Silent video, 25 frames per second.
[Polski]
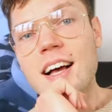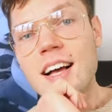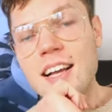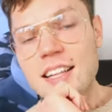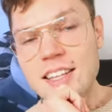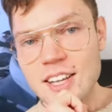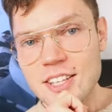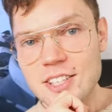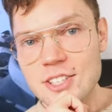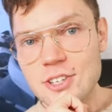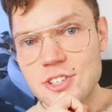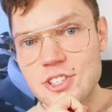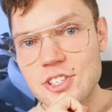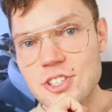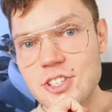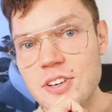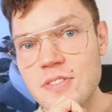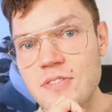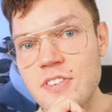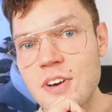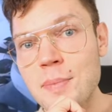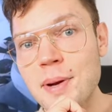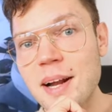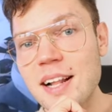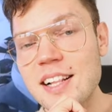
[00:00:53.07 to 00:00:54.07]
No cóż,
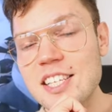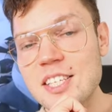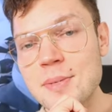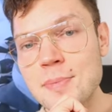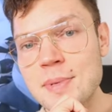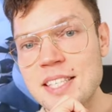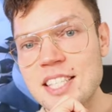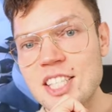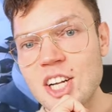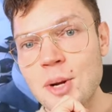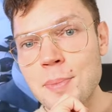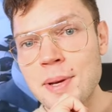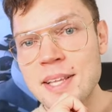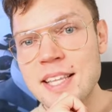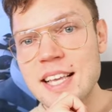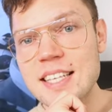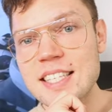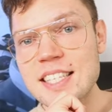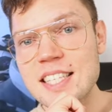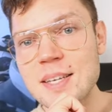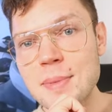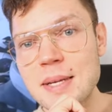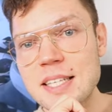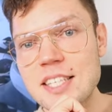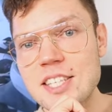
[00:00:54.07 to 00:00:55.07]
wybraliśmy zrobienie
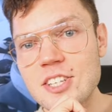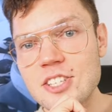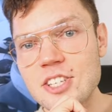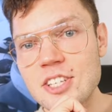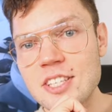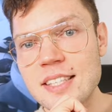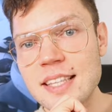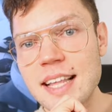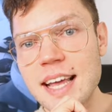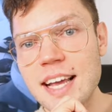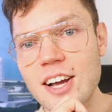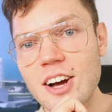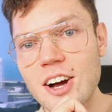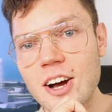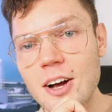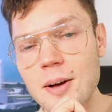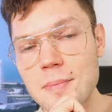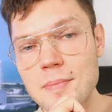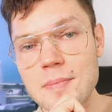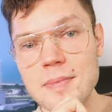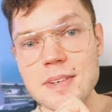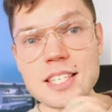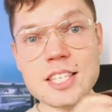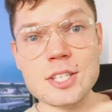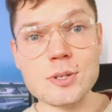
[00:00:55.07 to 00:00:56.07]
z nimi coś innego.
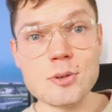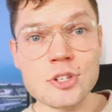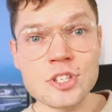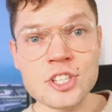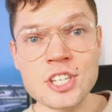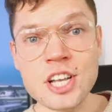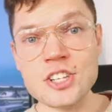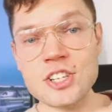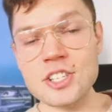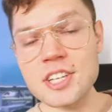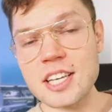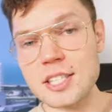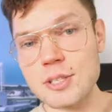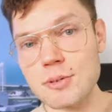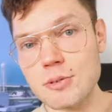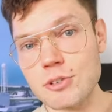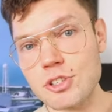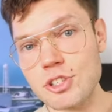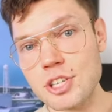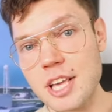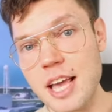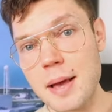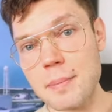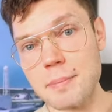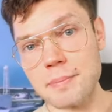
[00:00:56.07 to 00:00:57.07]
Słusznie czy
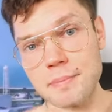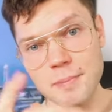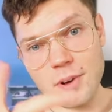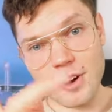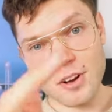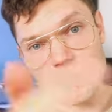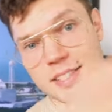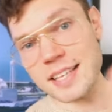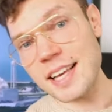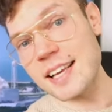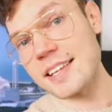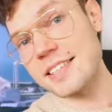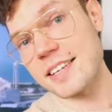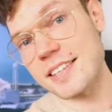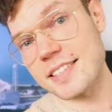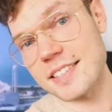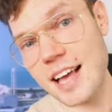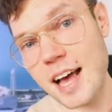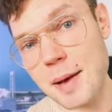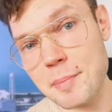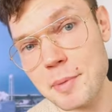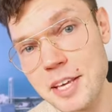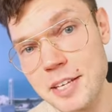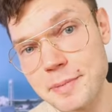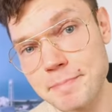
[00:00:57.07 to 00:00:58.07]
niesłusznie, ocencie
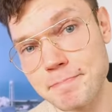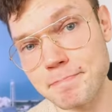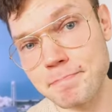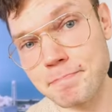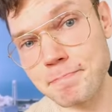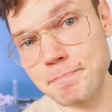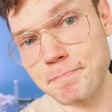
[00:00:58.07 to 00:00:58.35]
sami.